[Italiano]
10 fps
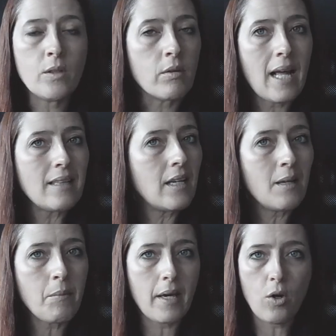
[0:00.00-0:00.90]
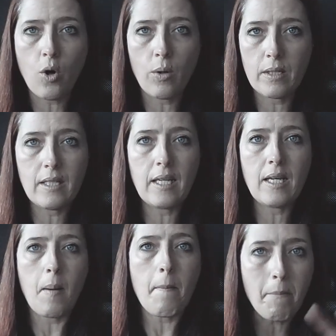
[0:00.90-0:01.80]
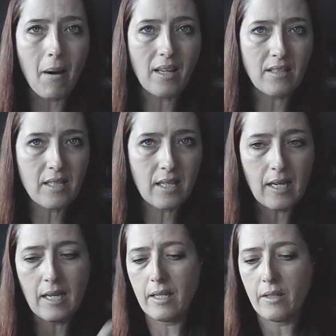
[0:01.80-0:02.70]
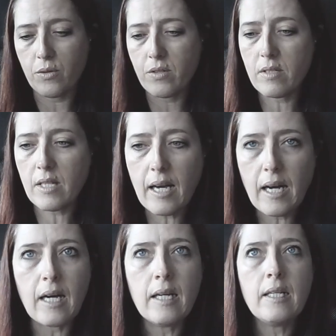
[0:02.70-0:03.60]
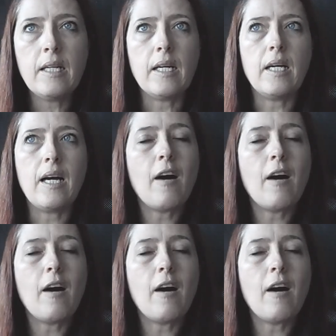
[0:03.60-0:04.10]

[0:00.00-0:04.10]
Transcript: non è nelle mie corde blastare, ossia eh,